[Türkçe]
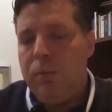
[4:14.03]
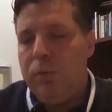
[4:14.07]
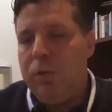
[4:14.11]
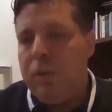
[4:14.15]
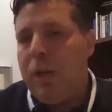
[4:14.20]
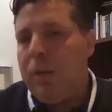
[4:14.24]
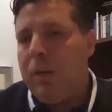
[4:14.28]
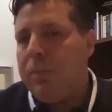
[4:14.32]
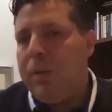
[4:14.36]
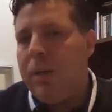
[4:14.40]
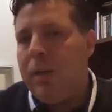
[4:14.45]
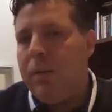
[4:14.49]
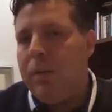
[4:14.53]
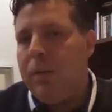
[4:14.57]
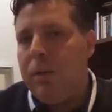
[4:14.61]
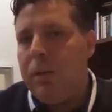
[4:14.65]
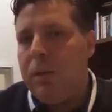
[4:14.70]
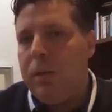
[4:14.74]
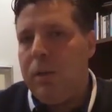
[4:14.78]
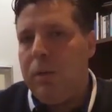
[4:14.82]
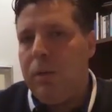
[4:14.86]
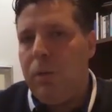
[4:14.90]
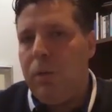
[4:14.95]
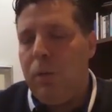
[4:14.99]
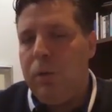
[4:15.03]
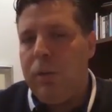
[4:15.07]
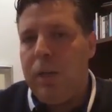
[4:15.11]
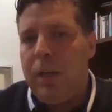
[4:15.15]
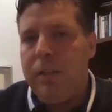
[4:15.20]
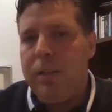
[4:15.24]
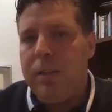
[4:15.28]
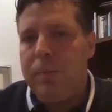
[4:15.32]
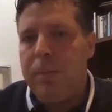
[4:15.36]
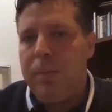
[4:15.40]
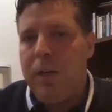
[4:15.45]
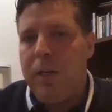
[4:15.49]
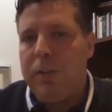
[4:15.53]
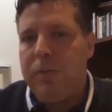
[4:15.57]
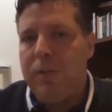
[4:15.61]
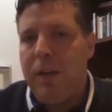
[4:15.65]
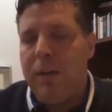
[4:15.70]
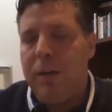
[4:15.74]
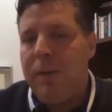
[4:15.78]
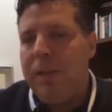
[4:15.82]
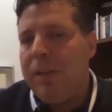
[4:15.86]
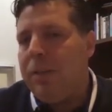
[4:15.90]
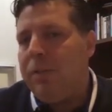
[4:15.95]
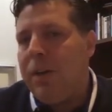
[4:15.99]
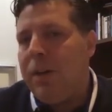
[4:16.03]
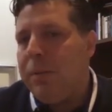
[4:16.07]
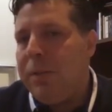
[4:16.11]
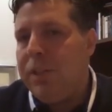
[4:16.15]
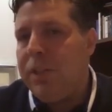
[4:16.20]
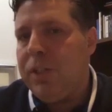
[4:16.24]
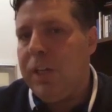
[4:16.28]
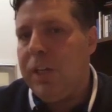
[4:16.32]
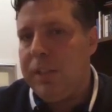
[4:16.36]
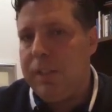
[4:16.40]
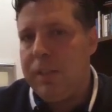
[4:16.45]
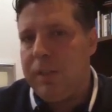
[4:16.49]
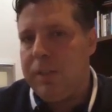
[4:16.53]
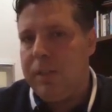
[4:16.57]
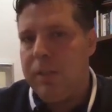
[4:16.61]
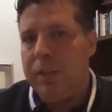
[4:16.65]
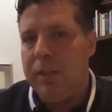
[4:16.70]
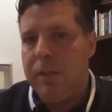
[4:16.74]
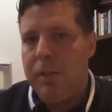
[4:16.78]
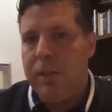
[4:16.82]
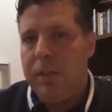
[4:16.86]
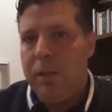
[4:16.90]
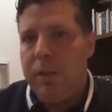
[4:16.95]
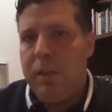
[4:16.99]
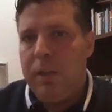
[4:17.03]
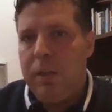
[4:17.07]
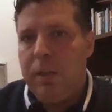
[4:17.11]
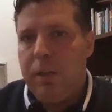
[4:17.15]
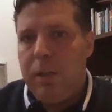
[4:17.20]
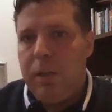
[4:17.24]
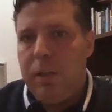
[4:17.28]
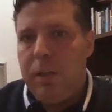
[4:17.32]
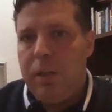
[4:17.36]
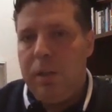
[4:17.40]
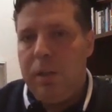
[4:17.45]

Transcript: bunu yapmaya, e, online sipariş vermeye devam edecektir. E, o